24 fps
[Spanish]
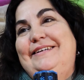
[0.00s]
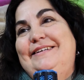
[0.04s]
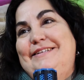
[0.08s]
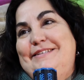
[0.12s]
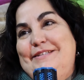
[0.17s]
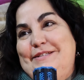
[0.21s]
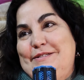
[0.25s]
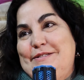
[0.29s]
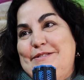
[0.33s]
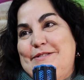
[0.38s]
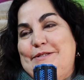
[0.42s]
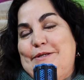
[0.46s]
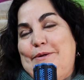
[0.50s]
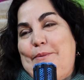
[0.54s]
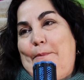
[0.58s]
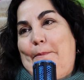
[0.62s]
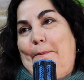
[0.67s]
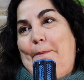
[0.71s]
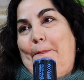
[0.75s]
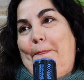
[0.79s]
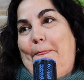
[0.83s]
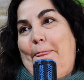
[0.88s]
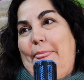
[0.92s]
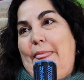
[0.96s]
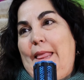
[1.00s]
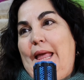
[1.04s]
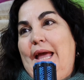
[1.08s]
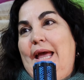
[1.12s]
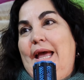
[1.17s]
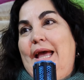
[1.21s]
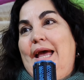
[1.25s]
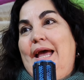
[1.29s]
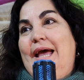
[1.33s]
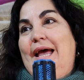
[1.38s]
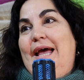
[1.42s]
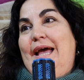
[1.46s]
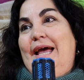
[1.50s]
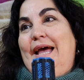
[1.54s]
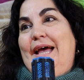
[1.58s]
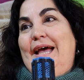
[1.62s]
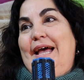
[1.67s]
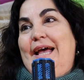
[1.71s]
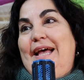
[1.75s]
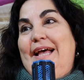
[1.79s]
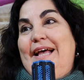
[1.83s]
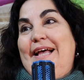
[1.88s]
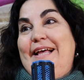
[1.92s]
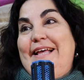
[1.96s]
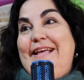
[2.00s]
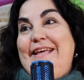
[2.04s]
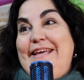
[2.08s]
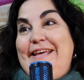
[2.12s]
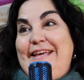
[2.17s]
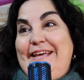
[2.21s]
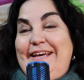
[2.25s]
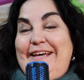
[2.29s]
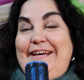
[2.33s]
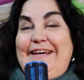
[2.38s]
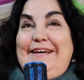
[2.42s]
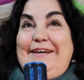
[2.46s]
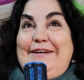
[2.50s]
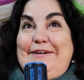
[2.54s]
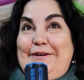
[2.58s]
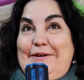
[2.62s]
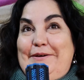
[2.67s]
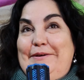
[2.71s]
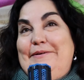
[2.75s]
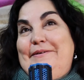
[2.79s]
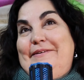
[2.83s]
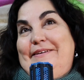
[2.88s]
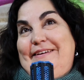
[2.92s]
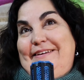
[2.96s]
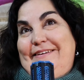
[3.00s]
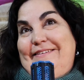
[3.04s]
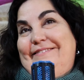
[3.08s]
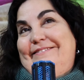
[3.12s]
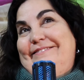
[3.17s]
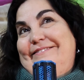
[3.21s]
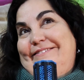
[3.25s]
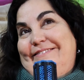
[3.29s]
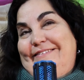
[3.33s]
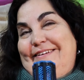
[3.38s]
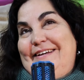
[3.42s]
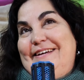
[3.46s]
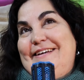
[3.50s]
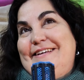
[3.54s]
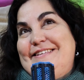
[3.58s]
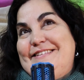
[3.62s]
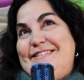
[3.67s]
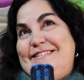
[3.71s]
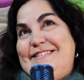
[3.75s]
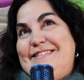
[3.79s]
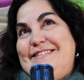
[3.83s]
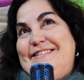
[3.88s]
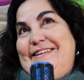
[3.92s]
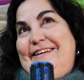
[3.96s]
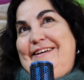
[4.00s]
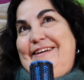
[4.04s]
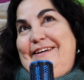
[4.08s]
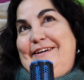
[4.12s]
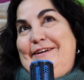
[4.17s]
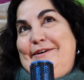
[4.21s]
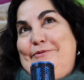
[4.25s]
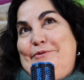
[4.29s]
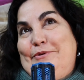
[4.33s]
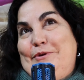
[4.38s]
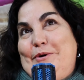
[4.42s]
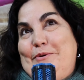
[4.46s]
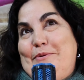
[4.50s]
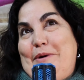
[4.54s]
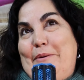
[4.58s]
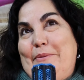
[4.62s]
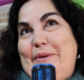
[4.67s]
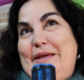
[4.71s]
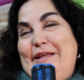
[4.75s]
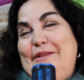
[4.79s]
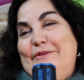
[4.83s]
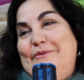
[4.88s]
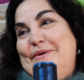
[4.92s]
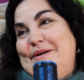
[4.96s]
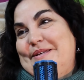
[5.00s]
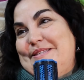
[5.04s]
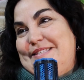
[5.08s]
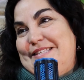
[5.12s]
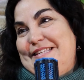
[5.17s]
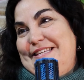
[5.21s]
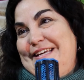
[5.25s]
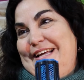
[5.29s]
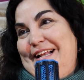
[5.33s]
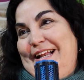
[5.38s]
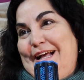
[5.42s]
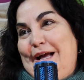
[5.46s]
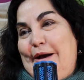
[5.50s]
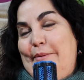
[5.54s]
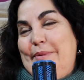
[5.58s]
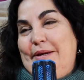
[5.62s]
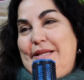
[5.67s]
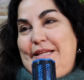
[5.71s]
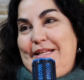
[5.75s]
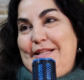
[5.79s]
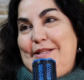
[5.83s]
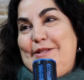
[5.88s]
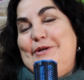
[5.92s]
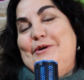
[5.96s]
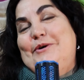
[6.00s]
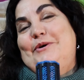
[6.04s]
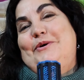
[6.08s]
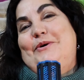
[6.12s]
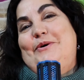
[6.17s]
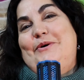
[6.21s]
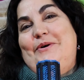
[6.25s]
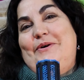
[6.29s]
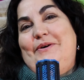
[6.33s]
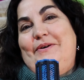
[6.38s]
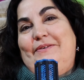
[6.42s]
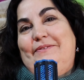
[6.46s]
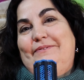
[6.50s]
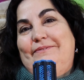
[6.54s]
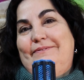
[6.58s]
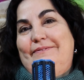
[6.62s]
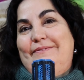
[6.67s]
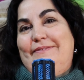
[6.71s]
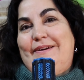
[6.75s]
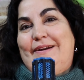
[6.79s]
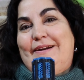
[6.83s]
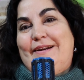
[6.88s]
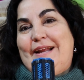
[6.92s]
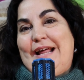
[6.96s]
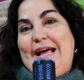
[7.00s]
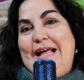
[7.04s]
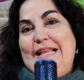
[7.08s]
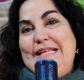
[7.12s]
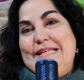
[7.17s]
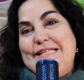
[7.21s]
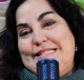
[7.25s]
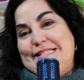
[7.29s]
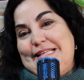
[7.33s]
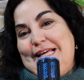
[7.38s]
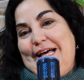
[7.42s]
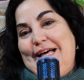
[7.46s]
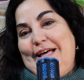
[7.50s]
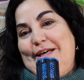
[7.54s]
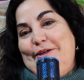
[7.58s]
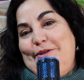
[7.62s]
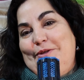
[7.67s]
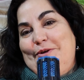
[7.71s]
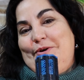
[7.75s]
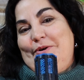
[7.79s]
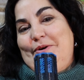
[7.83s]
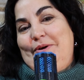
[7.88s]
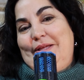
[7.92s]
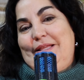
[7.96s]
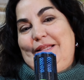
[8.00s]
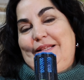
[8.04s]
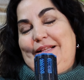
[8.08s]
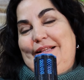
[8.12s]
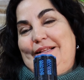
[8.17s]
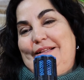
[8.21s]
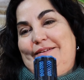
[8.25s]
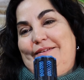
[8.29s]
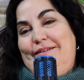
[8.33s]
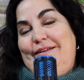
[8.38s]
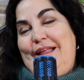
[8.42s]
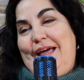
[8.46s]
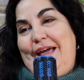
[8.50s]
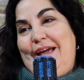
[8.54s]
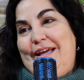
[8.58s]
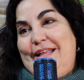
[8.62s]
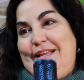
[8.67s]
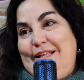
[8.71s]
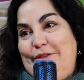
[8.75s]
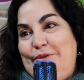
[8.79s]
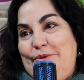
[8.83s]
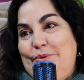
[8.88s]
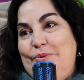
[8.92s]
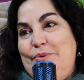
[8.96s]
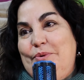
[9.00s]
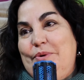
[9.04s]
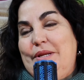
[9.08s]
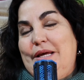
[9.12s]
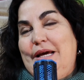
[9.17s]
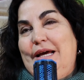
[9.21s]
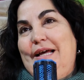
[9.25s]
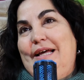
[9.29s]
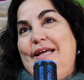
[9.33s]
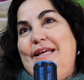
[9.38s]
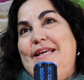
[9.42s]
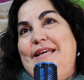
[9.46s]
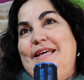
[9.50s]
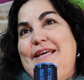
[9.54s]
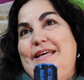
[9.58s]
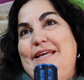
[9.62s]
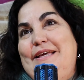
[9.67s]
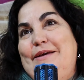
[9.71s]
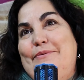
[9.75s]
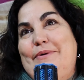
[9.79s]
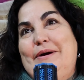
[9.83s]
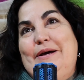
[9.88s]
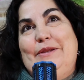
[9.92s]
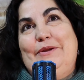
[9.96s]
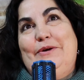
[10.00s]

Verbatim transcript: ¿y qué historias te gusta contar? Y eh, es, eh, uno va viendo así el caminito realizado en la escritura y